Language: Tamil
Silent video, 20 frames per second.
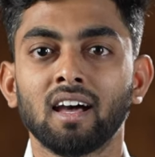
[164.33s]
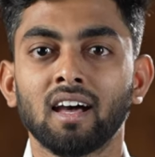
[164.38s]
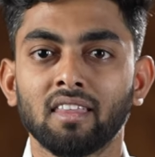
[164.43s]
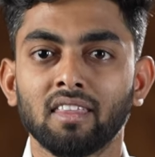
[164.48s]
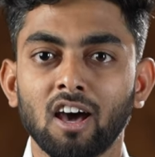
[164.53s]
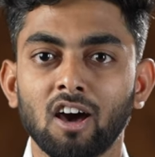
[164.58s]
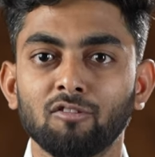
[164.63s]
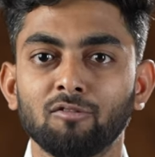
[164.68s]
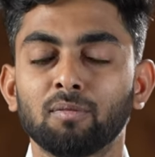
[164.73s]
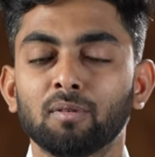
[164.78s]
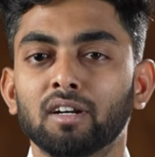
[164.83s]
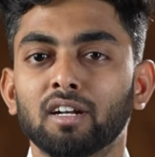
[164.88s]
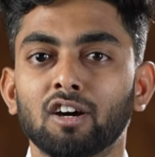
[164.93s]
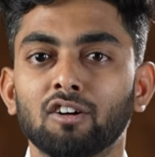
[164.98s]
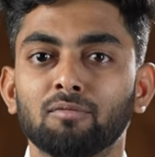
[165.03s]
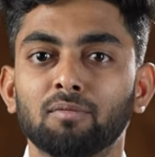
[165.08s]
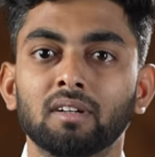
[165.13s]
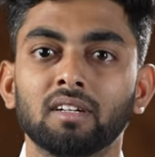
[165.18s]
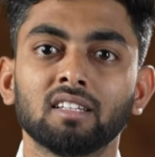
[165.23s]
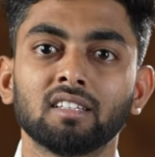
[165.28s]
அதை ஆஃப் பண்ணிட்டு
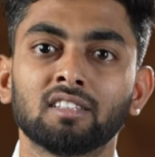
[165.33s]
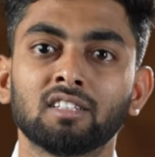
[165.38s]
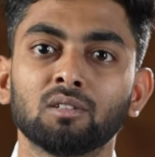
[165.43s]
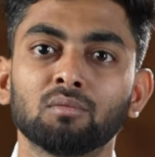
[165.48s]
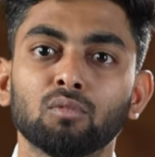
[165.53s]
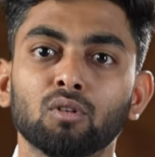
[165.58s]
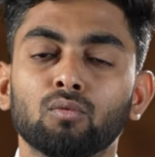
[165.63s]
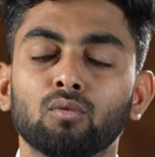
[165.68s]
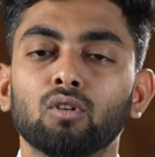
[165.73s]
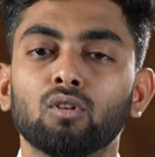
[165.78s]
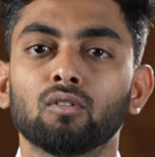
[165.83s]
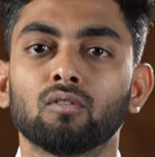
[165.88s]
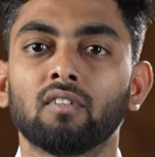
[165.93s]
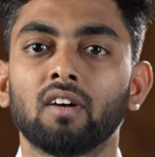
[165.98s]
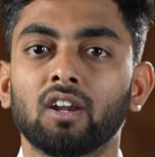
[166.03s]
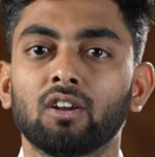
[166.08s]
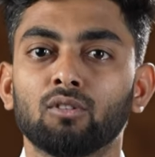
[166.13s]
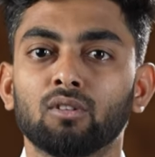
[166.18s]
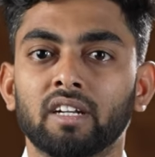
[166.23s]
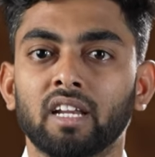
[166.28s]
ஆஃப் பண்ணிட்டு திரும்பவும்
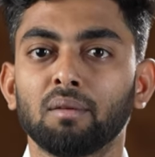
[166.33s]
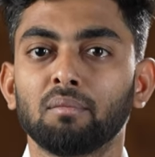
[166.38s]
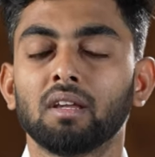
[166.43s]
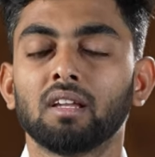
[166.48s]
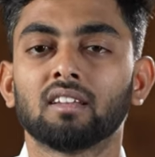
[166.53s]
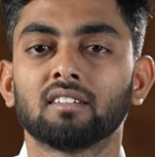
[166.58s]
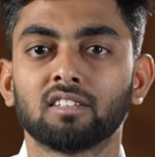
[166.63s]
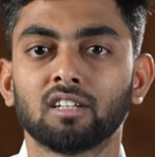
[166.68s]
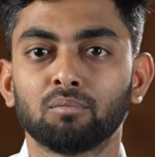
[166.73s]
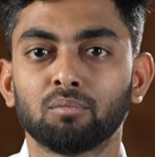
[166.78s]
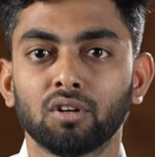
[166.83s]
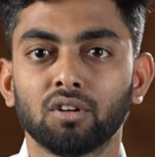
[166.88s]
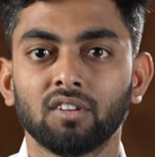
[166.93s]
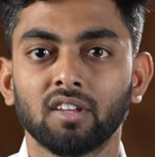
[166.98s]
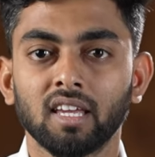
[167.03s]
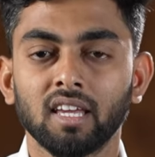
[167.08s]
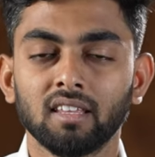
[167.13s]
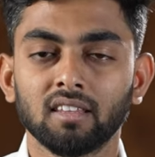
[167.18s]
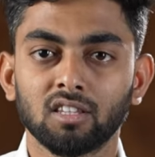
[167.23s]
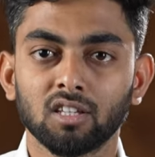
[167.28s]
வேற ஒரு டைமிங்கில் செட்
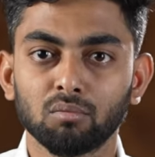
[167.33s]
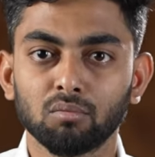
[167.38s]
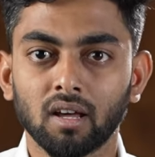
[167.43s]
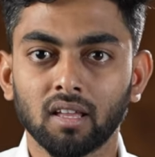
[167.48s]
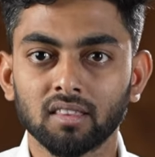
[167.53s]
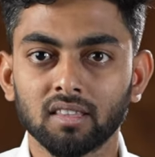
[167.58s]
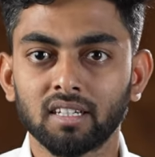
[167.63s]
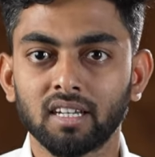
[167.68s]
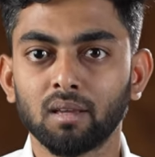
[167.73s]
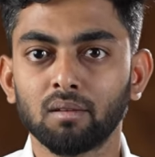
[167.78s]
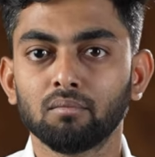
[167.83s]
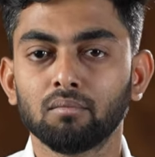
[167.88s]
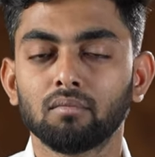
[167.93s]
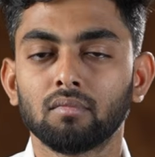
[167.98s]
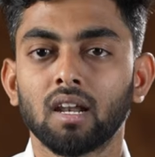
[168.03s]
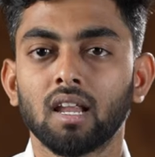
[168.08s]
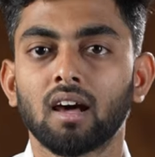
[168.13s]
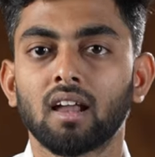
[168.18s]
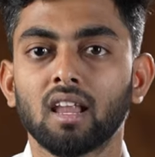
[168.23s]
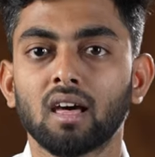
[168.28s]
பண்ணுவீங்க திரும்ப அந்த
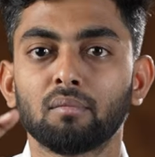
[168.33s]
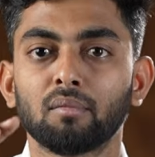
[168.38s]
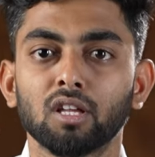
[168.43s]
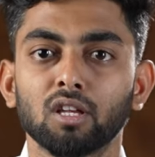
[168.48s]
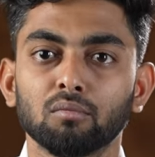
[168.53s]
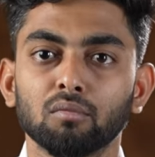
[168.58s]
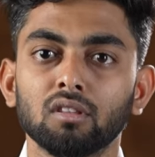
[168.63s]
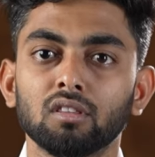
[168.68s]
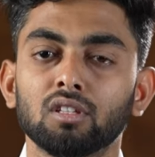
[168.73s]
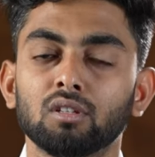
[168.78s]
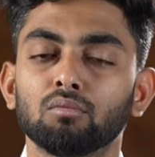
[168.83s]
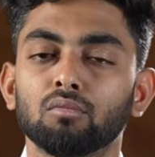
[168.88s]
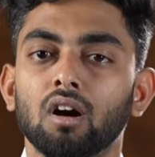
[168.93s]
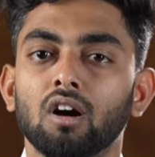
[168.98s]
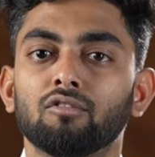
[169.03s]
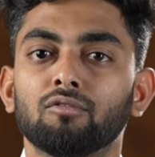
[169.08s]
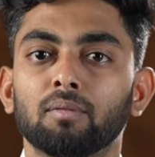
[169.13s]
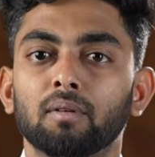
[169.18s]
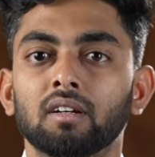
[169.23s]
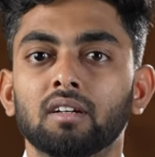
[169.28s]
டைமில் அலாம் அடிக்கும்போது திரும்ப
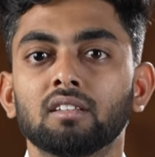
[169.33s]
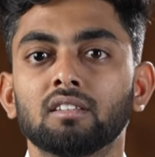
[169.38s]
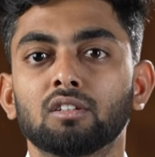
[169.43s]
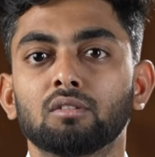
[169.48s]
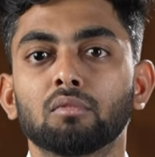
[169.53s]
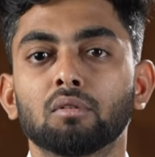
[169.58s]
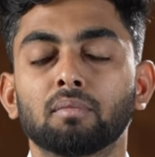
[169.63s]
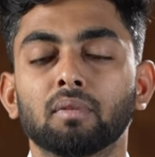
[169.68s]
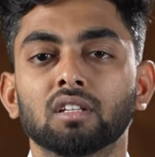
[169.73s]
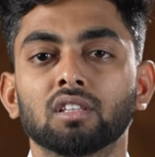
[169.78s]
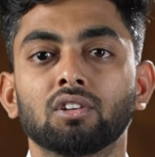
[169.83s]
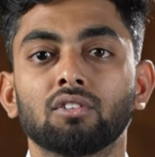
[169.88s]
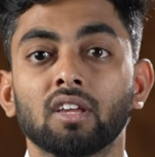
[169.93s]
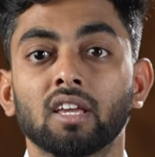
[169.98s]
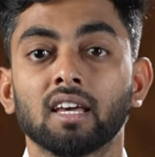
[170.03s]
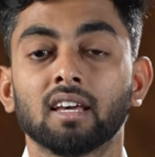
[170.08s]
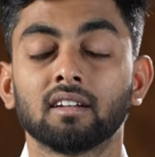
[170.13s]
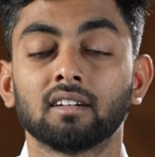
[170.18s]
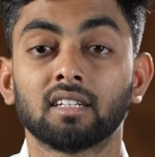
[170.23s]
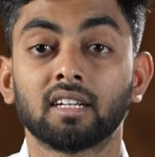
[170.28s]
ஆஃப் பண்ணிட்டு திரும்ப
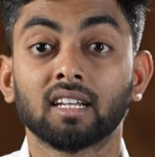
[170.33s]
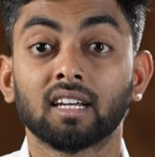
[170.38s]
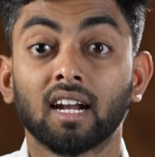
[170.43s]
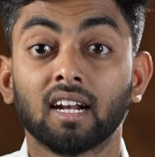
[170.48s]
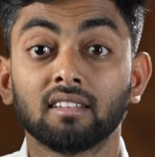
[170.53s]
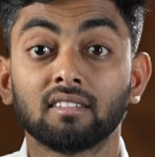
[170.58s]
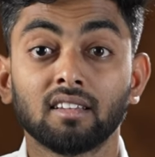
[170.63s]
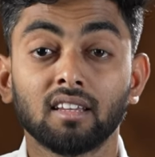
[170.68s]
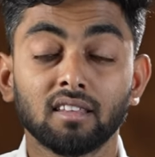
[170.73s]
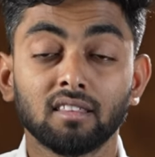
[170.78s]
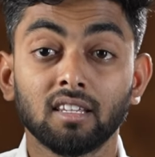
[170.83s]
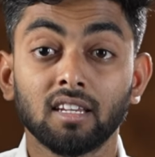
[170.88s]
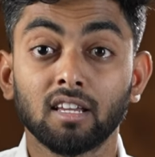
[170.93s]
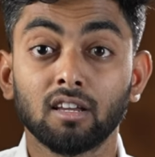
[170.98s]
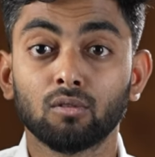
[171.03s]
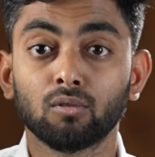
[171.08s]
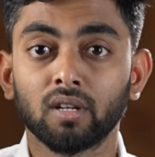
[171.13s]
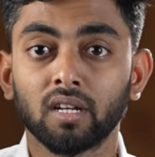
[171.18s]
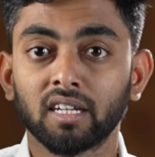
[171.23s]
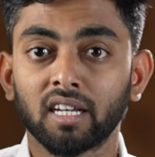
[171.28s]
படுத்துருவீங்க கடைசியில்
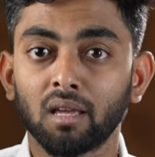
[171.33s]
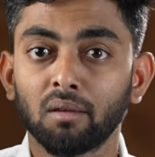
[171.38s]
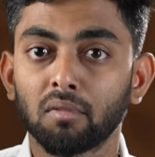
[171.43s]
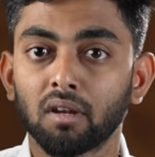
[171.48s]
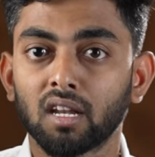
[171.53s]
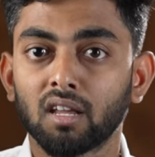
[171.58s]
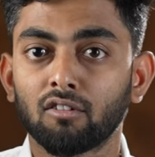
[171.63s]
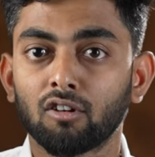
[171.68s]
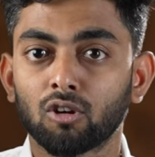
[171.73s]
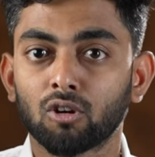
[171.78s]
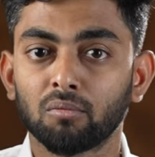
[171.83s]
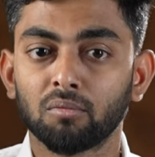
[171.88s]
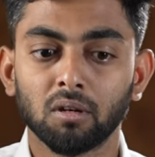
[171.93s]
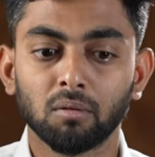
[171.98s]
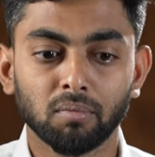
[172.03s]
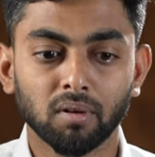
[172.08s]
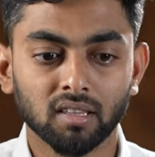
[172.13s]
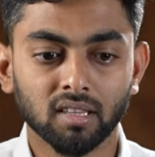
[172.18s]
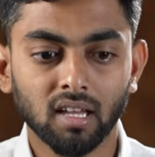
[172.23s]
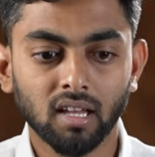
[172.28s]
எந்திரிக்கக்கூடிய டைம் என்னவாக இருக்கும்
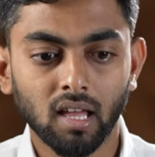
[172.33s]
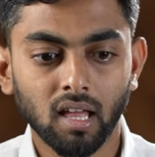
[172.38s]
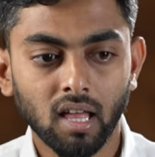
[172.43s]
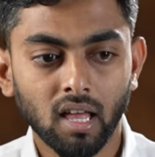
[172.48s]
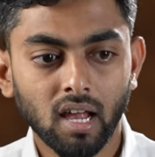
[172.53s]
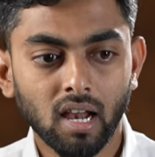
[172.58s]
அப்படின்னு பார்த்தா